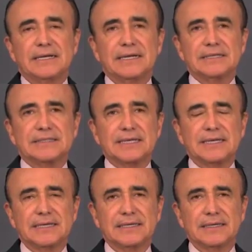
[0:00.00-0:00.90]
en,
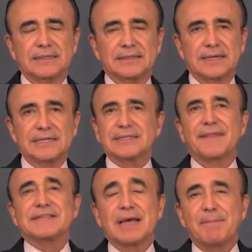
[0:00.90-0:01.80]
este,
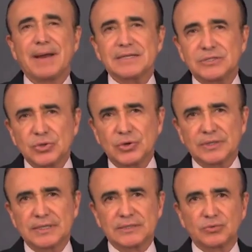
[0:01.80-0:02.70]
esta
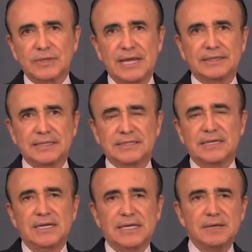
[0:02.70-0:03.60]
desaparición de estudiantes
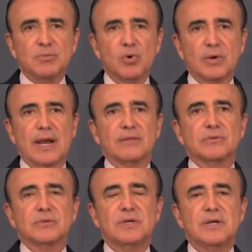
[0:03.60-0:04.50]
involucrados.